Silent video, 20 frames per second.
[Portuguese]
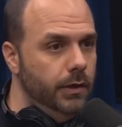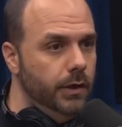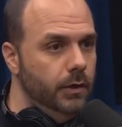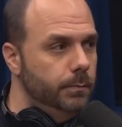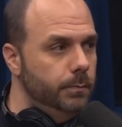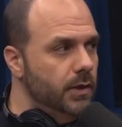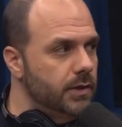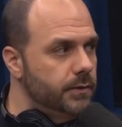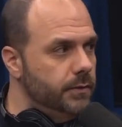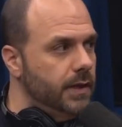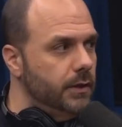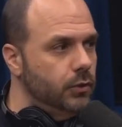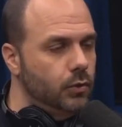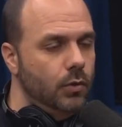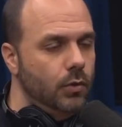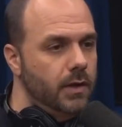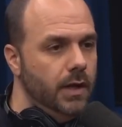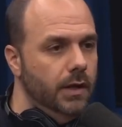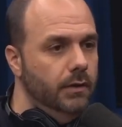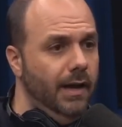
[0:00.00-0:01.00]
Eu não posso ficar
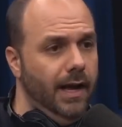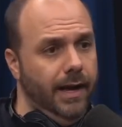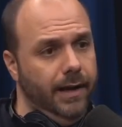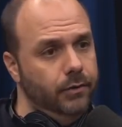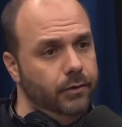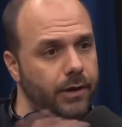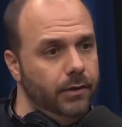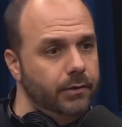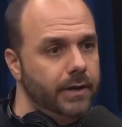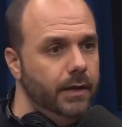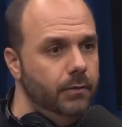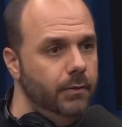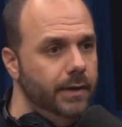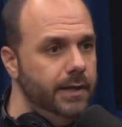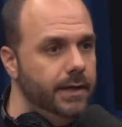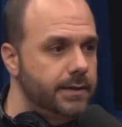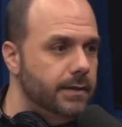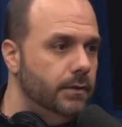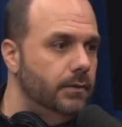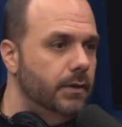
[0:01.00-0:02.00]
trocando. Ah, agora eu quero
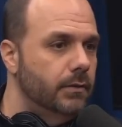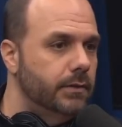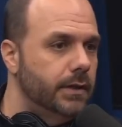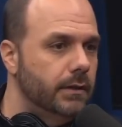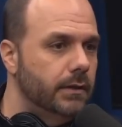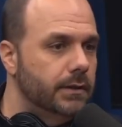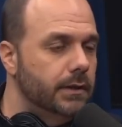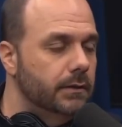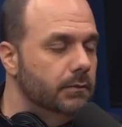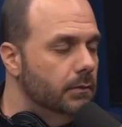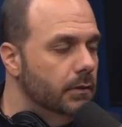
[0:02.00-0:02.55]
esse, agora eu quero aquele.